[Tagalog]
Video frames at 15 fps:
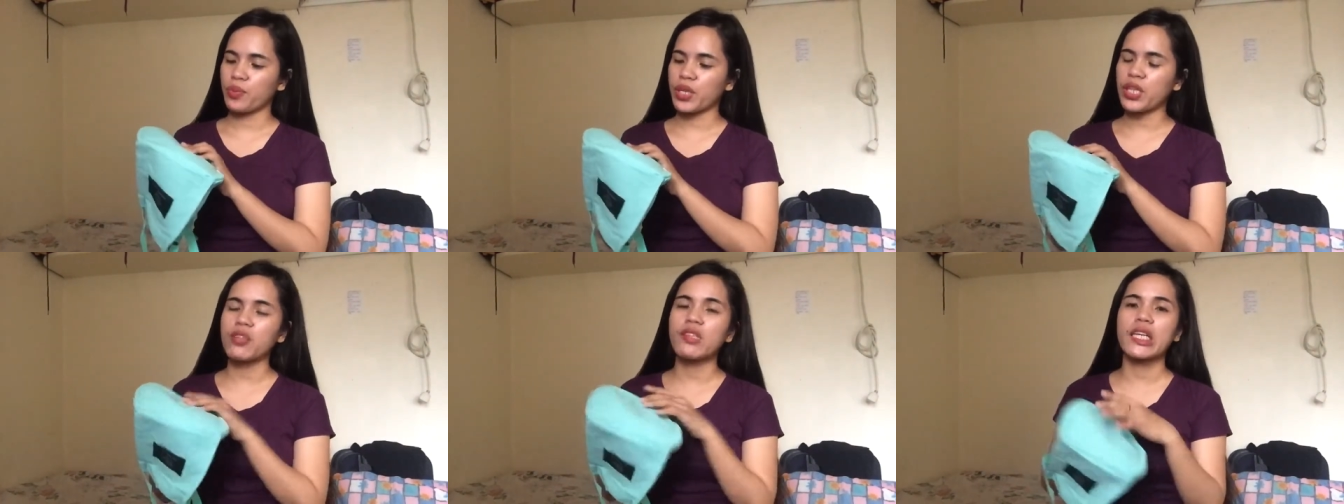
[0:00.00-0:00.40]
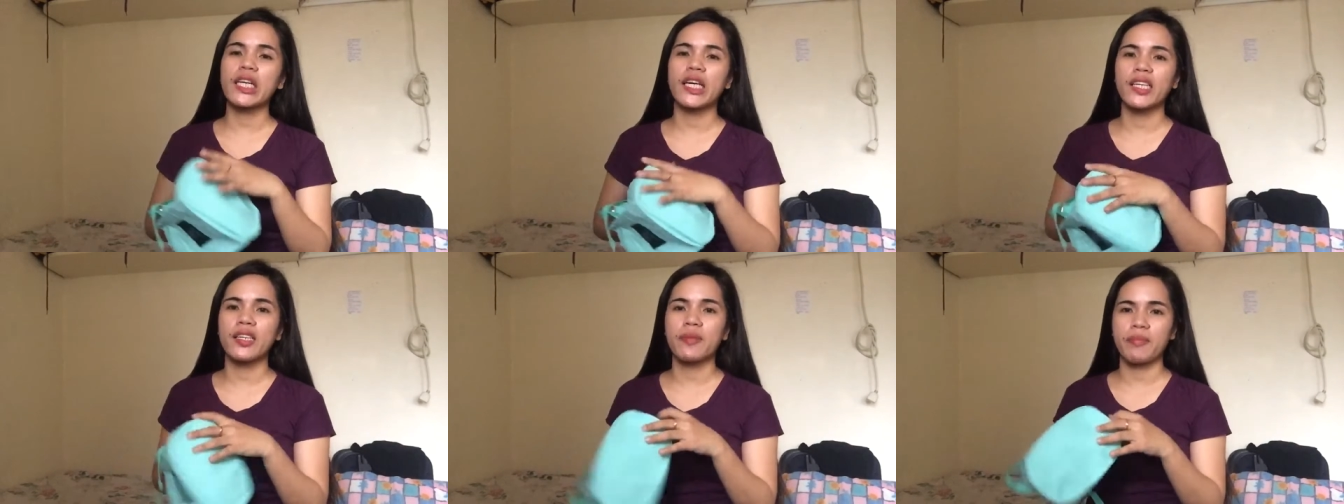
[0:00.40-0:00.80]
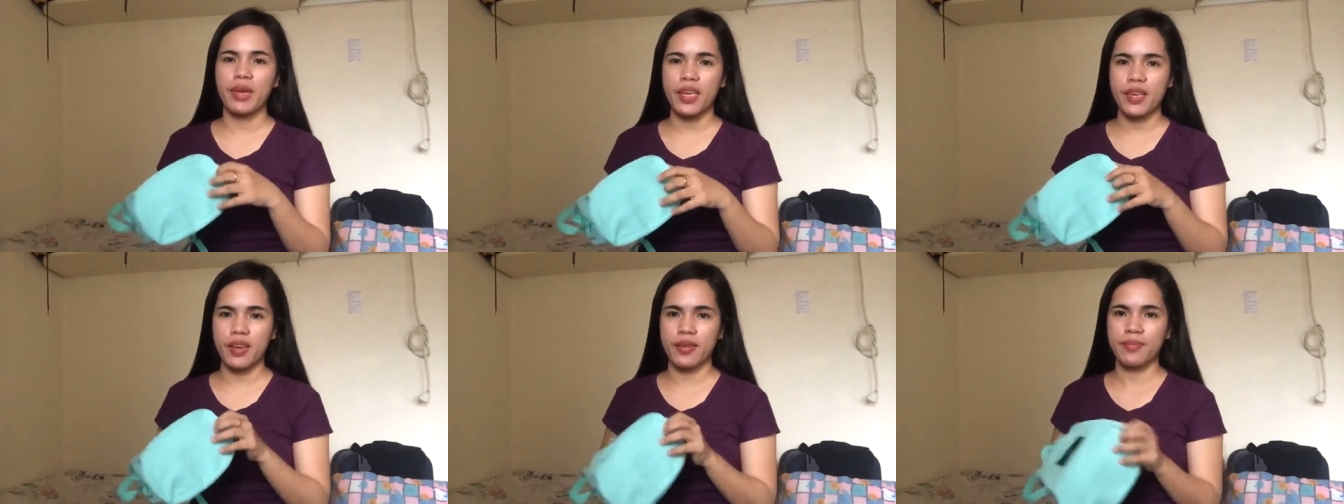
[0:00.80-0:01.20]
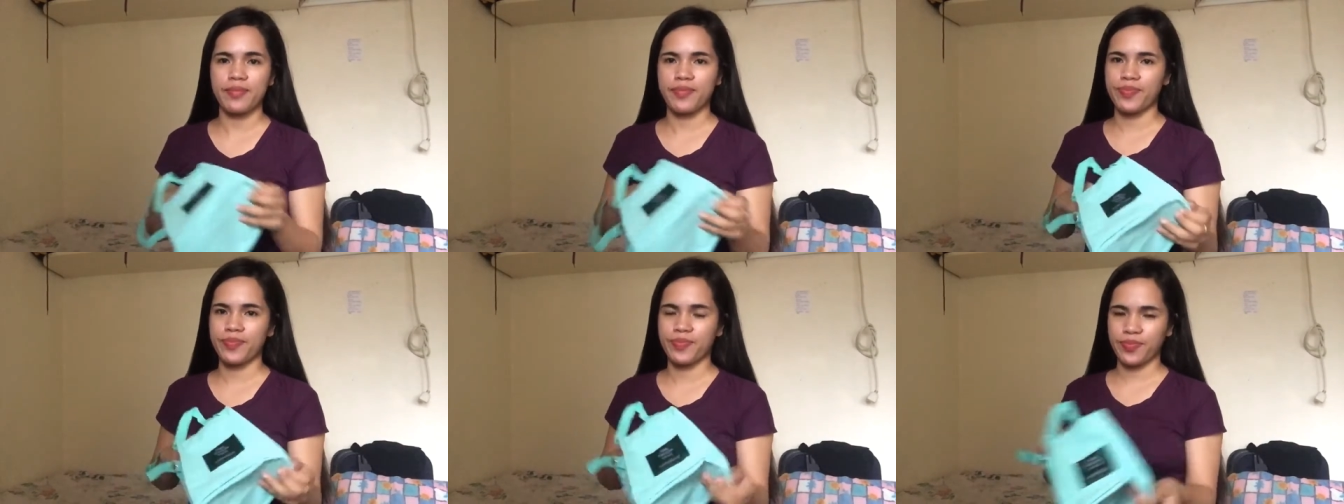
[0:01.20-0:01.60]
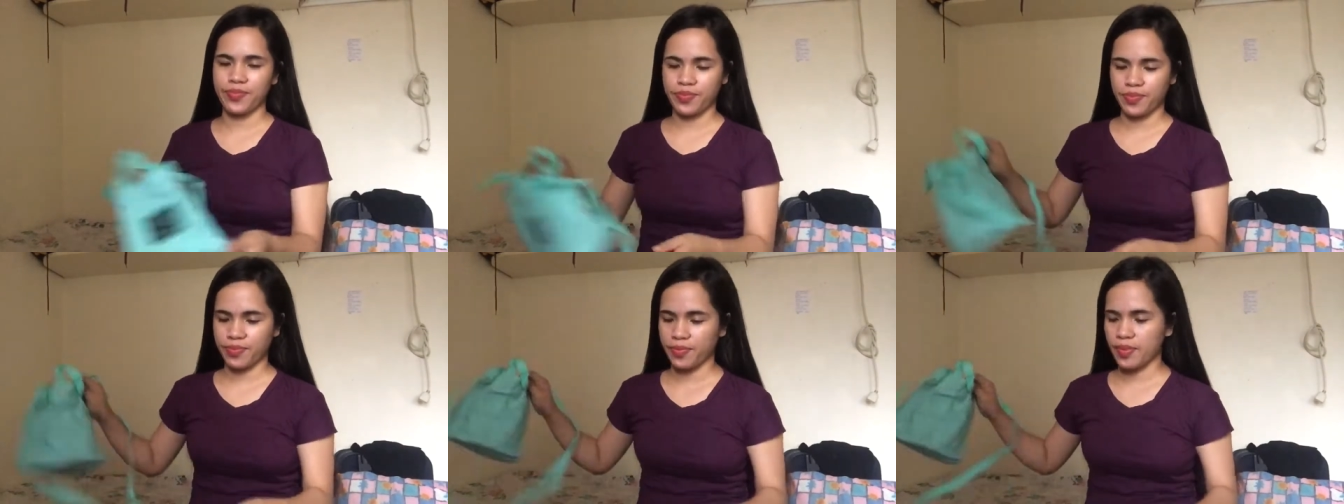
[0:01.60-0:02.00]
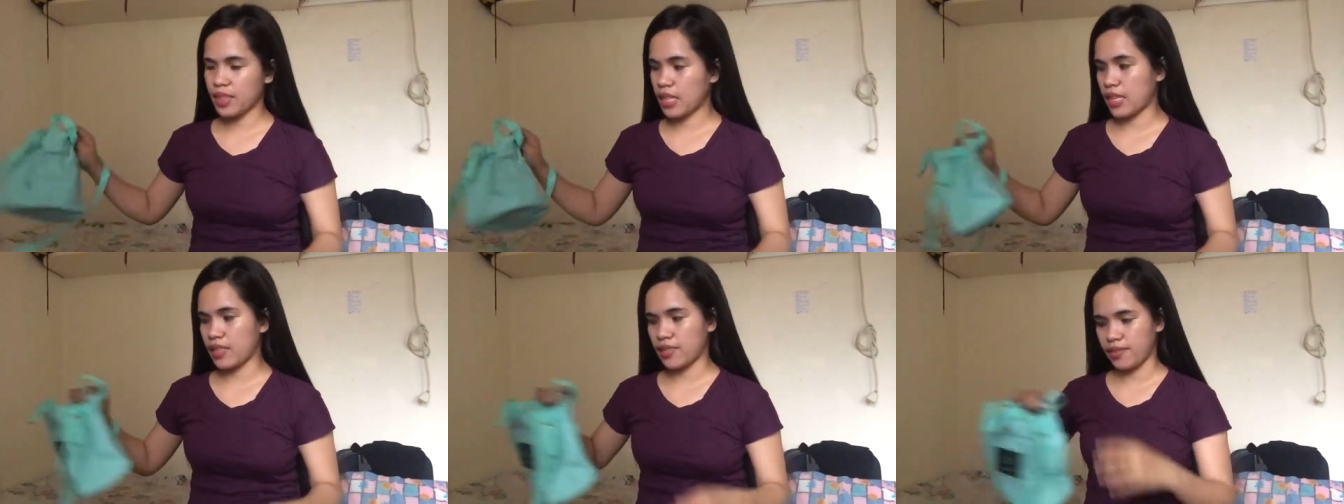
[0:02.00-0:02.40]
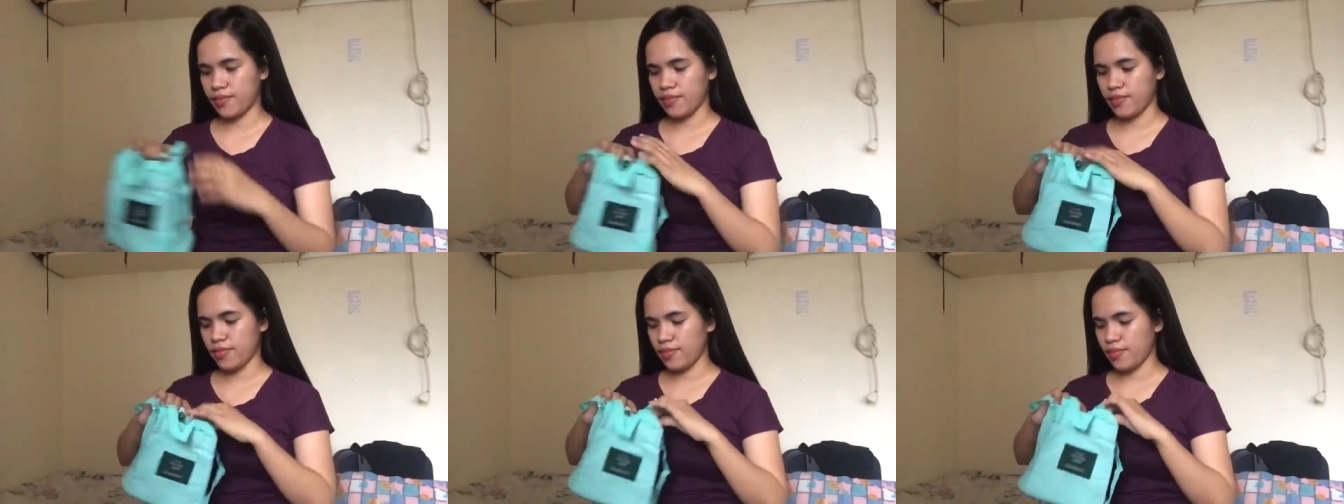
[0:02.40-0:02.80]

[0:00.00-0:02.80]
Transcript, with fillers: Pwede to lagayan ng makeup. Then,